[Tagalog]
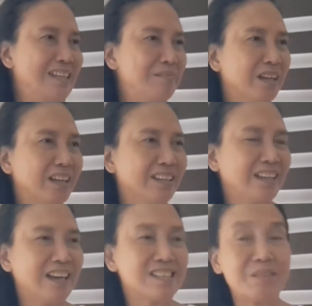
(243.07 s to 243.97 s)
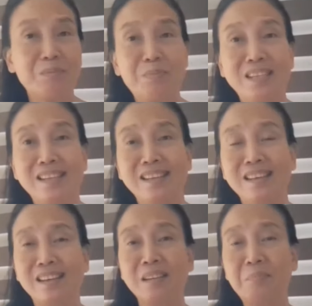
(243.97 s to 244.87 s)
hindi maganda kasi binili
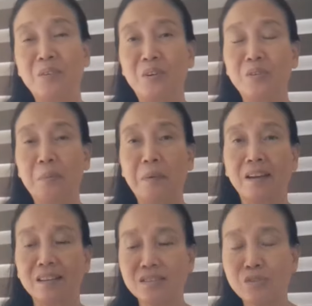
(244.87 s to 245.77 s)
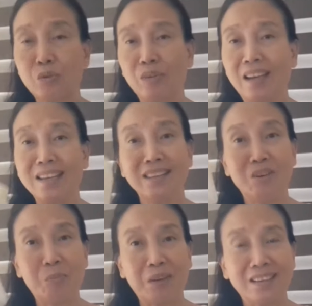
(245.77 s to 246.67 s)
rin po ako na parang suklay, hindi
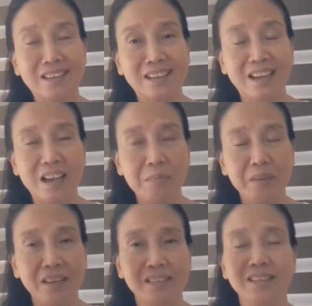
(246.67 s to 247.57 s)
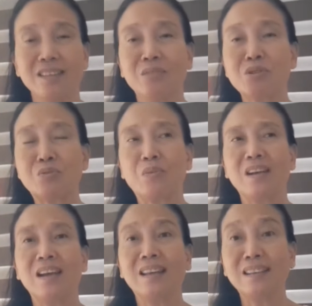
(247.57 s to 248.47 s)
ko pa rin nagagamit and it was
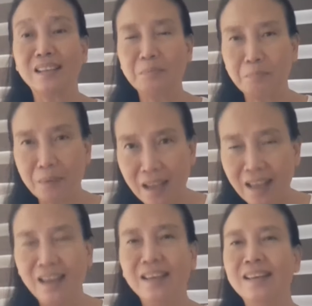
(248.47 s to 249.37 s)
100 pa.